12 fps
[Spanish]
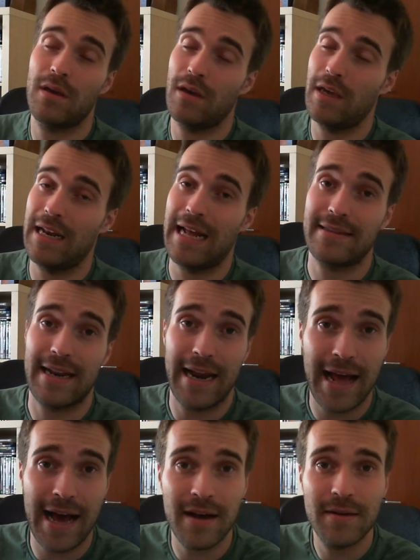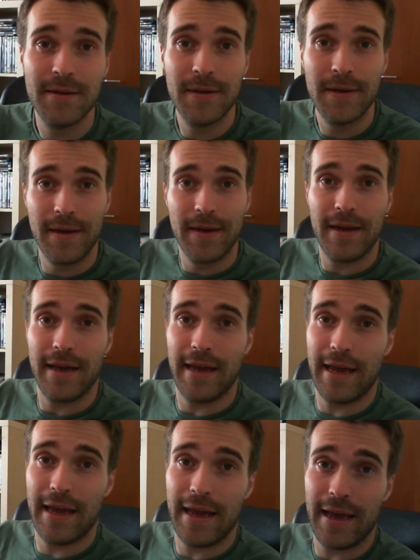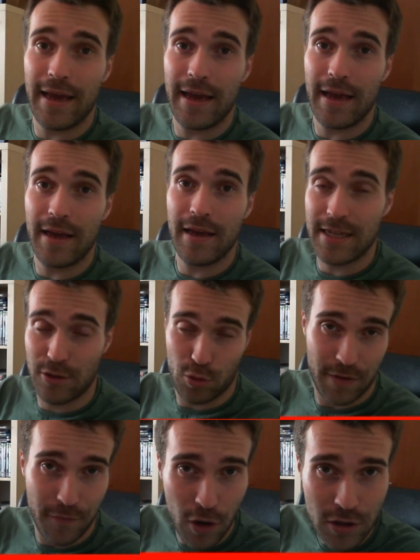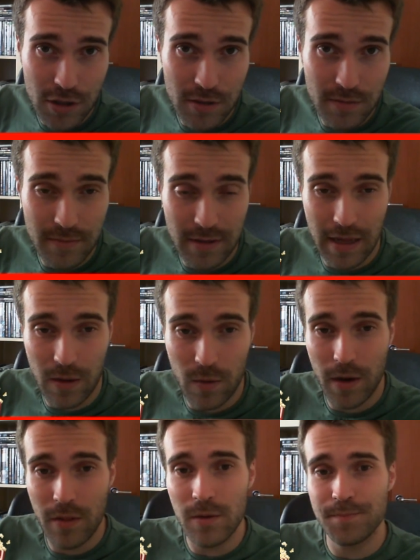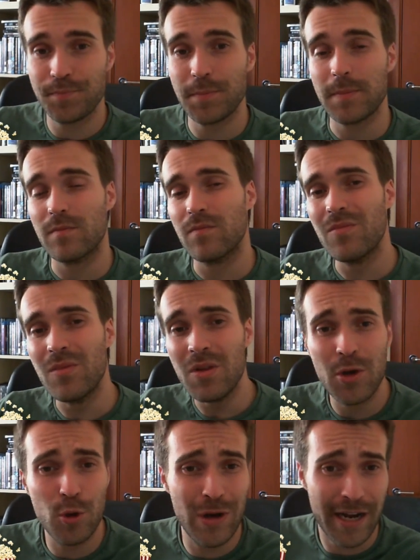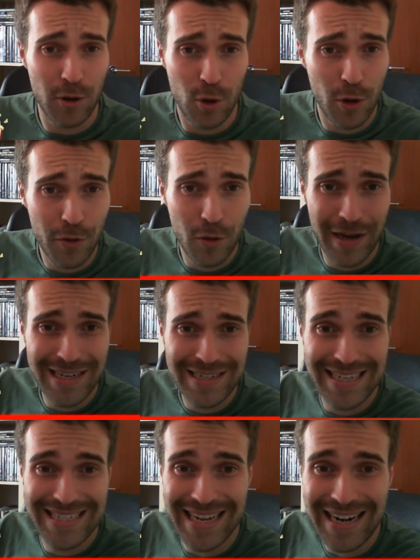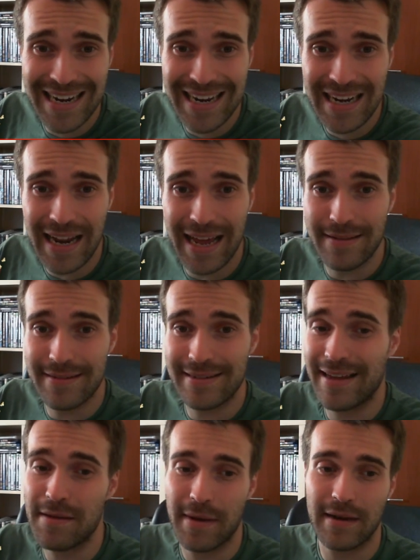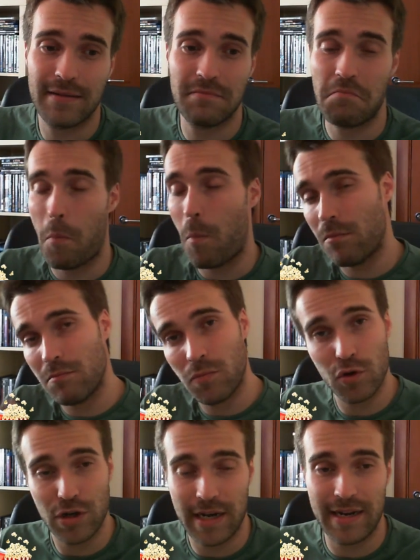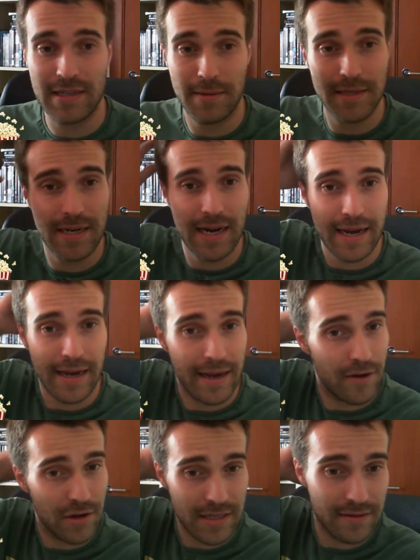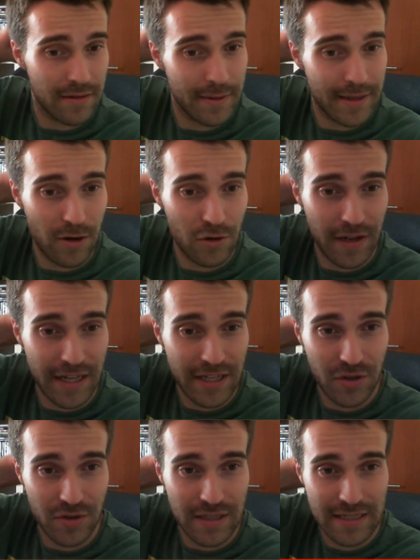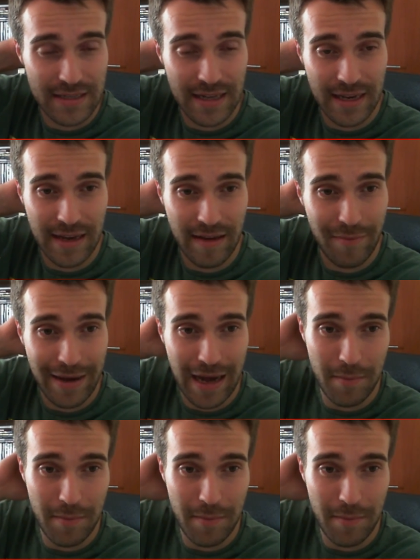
Y la traerá eh, Century Fox, ¿de acuerdo? Y una que no conozco, que es Chernin Entertainment. No sé quién es, debe ser la que, yo qué sé, debe tener los derechos de este Mega